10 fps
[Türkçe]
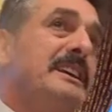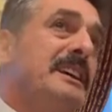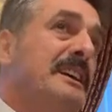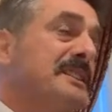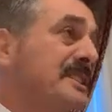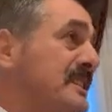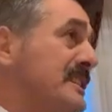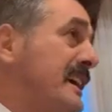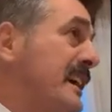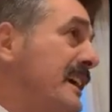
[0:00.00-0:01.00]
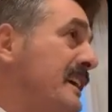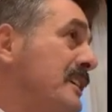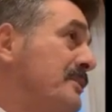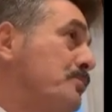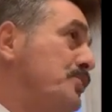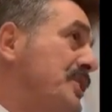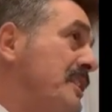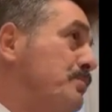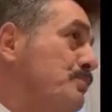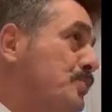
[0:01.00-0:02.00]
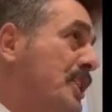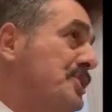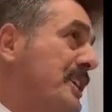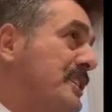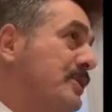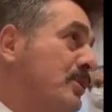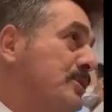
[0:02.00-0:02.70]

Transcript: e, sizlere müteşekkir